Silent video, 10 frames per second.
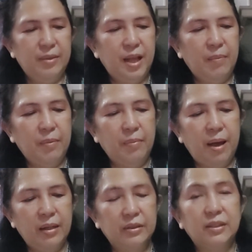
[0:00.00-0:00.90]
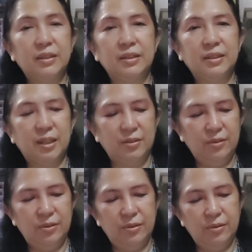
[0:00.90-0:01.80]
Daming packaging si
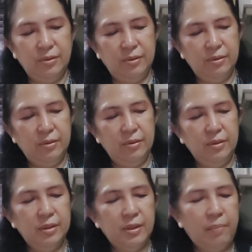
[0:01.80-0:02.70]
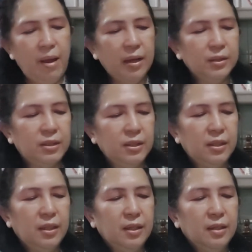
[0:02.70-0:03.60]
ano, no? Sa
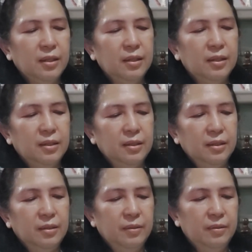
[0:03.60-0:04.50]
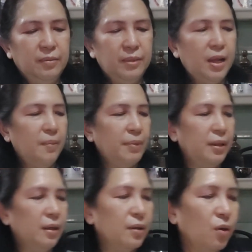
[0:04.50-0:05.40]
packaging lang. Ang
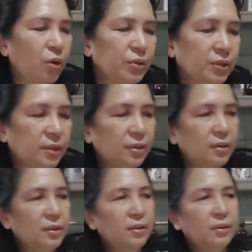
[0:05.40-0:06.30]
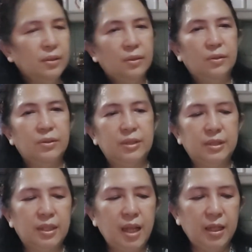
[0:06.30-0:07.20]
dami ng cost. Oh,
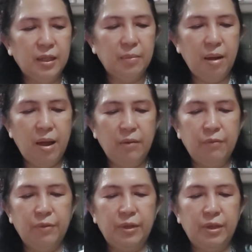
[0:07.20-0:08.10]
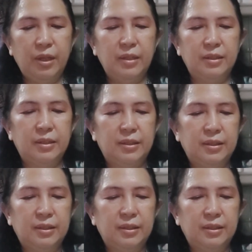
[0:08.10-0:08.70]
there's another bag for this.